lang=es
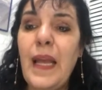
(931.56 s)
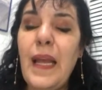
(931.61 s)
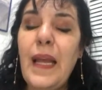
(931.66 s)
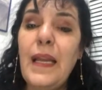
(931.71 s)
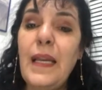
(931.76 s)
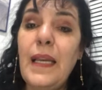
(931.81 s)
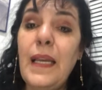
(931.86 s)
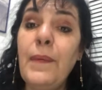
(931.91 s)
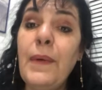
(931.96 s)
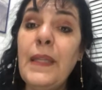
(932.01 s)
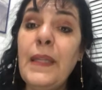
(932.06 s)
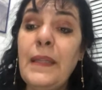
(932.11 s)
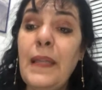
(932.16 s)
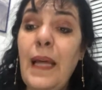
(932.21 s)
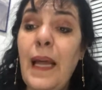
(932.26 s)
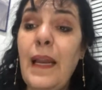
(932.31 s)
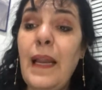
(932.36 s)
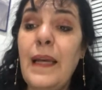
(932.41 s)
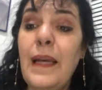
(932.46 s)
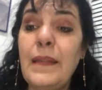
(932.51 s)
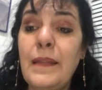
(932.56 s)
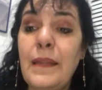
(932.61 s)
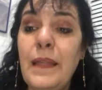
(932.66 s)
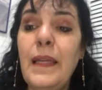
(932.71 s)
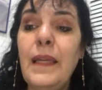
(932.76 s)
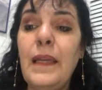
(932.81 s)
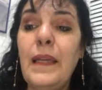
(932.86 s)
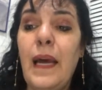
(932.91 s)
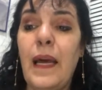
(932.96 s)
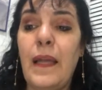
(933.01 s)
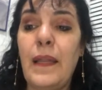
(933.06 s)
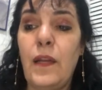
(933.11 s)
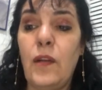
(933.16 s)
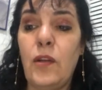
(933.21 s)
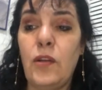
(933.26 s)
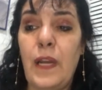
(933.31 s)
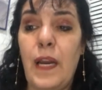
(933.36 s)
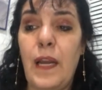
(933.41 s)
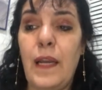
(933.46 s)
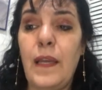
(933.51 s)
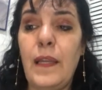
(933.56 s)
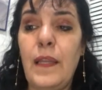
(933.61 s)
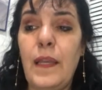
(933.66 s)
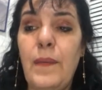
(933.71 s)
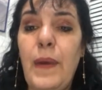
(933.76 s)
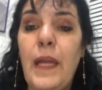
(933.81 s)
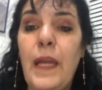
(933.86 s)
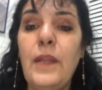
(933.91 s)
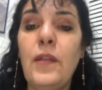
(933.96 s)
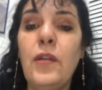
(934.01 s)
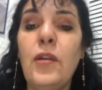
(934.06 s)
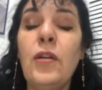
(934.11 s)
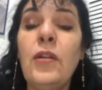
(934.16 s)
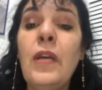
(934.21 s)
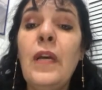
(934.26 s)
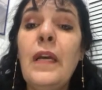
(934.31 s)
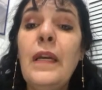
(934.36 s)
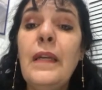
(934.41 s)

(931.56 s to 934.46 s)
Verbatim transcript: Levantar las tiras de los trajes de baño